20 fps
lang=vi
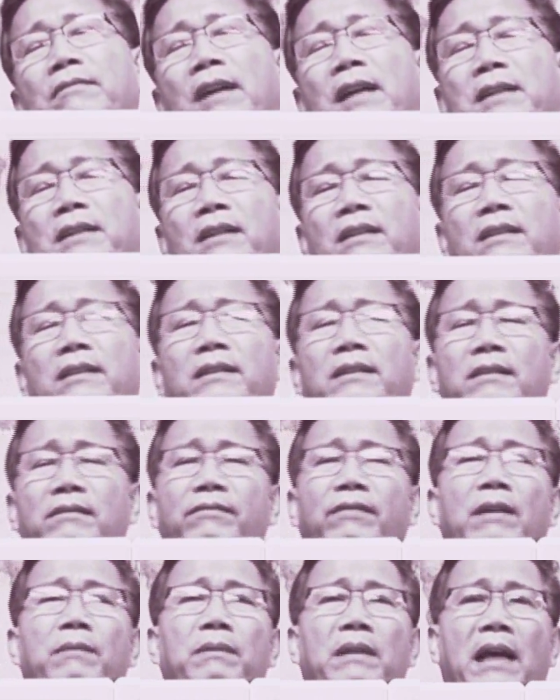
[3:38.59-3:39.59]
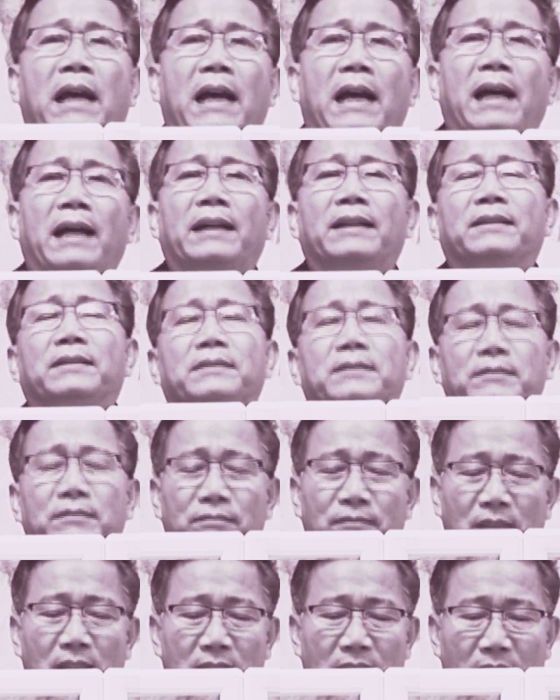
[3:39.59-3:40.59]
về những phép lạ
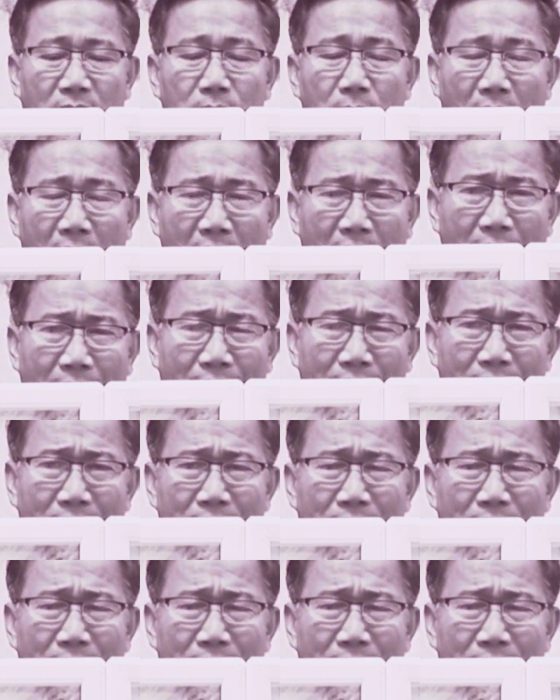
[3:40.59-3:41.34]
và những bài